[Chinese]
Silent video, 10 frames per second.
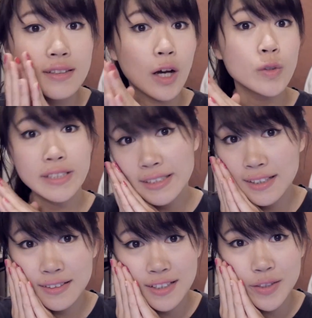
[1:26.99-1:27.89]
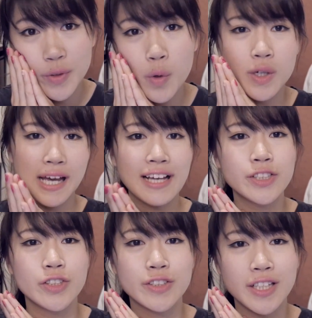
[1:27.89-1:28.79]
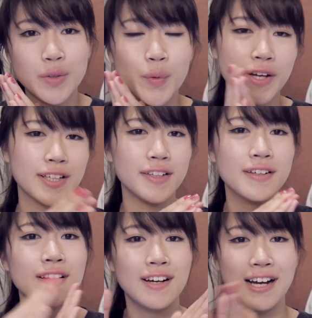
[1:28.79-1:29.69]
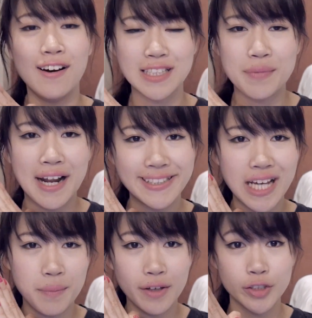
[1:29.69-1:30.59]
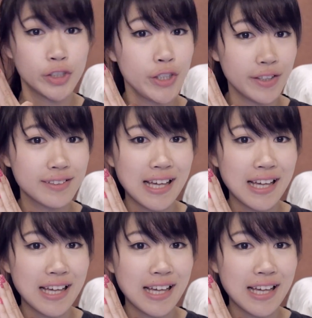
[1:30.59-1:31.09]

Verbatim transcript: 然后今年呢，因为我开始跟我一个很好的马来西亚朋友炫，